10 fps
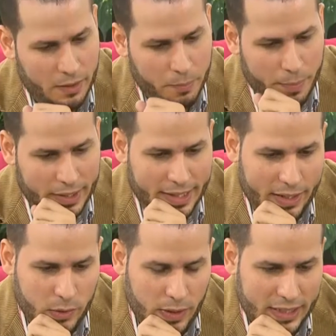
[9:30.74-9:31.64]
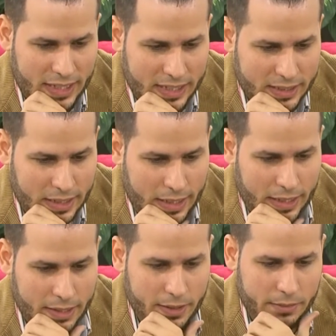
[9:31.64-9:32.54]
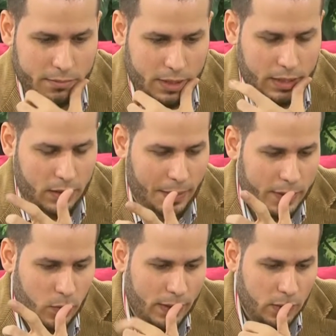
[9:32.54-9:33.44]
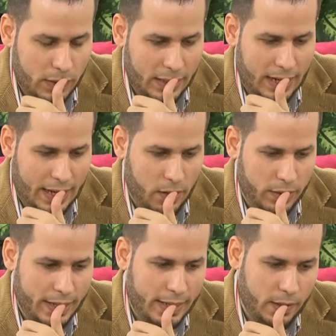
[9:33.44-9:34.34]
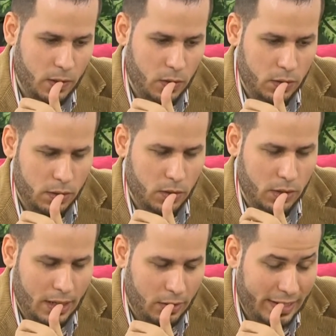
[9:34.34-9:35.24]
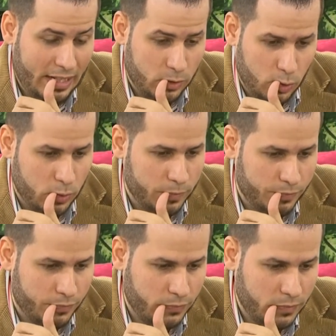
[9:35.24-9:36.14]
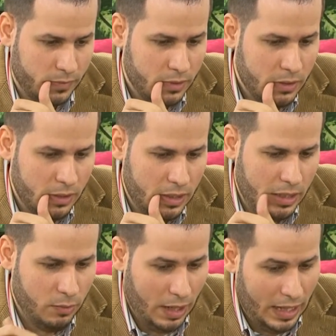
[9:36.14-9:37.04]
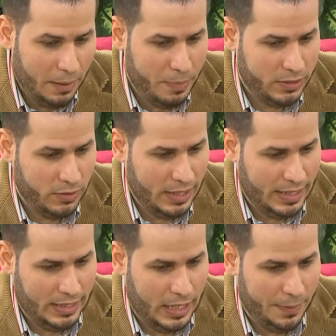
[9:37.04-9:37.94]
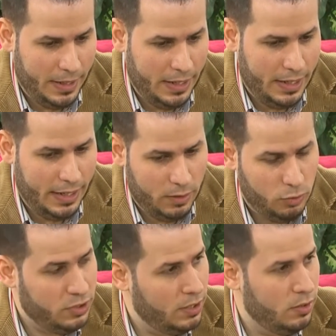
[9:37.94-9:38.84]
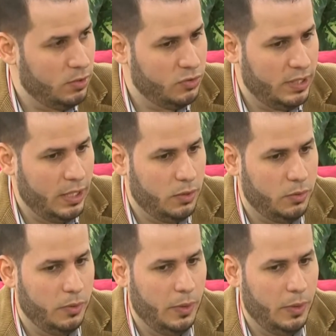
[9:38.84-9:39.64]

un par de años atrás ah, estaba tocando en Carolina del Norte, no, Carolina del Sur. Y una de las personas que estaba escuchando el concierto